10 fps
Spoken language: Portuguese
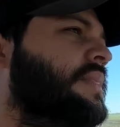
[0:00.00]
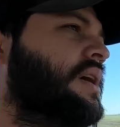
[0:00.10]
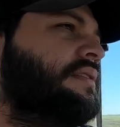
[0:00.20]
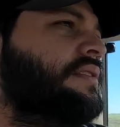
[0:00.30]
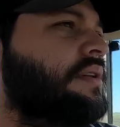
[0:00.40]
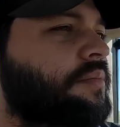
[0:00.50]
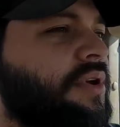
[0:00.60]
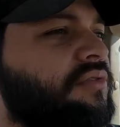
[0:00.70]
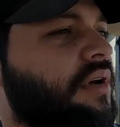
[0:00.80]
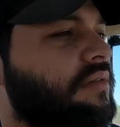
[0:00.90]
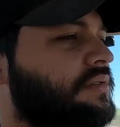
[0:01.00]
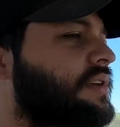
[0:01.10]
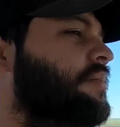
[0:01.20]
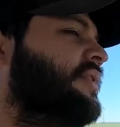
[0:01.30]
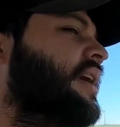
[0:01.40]
Assim, o pessoal
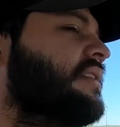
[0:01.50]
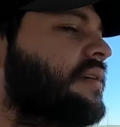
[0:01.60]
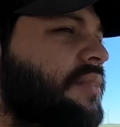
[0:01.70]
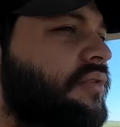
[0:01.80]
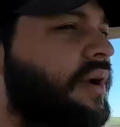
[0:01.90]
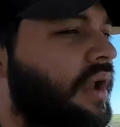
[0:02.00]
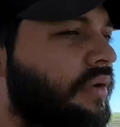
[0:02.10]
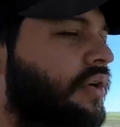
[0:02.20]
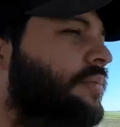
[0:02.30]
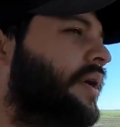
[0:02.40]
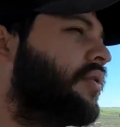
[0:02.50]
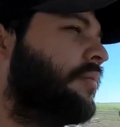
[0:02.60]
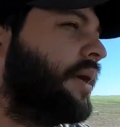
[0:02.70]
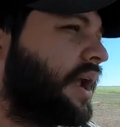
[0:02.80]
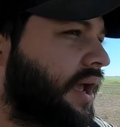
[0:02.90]
sempre quer saber o valor pra
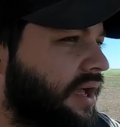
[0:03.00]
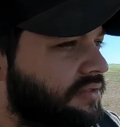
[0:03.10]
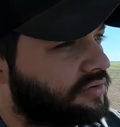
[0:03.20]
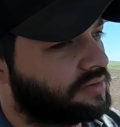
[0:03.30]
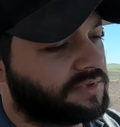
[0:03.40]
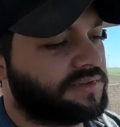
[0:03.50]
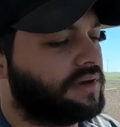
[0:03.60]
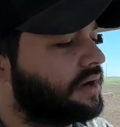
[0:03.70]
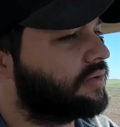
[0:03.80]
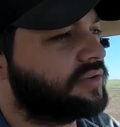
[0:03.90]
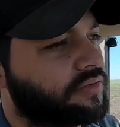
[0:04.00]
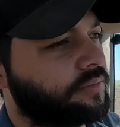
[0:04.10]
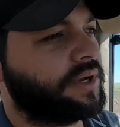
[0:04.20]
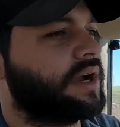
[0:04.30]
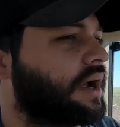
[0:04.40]
comparar. Turma, isso é uma coisa
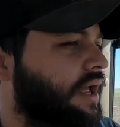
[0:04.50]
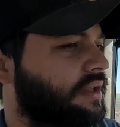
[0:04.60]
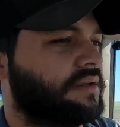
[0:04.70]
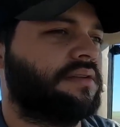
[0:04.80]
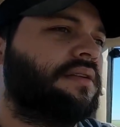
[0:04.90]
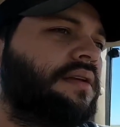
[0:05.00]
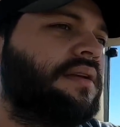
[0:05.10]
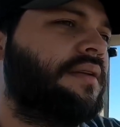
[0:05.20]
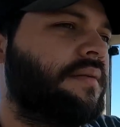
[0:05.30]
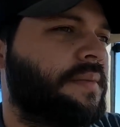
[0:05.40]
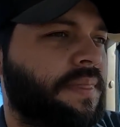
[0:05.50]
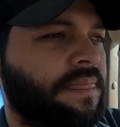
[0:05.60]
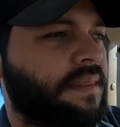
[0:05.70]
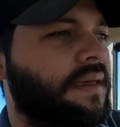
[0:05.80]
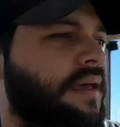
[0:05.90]
complicada.
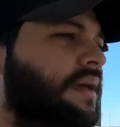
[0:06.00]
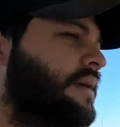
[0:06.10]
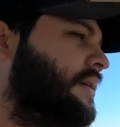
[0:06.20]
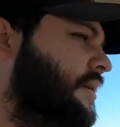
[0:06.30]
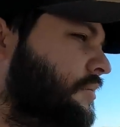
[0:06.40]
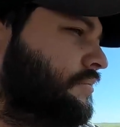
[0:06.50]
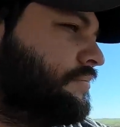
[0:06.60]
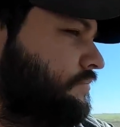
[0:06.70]
É...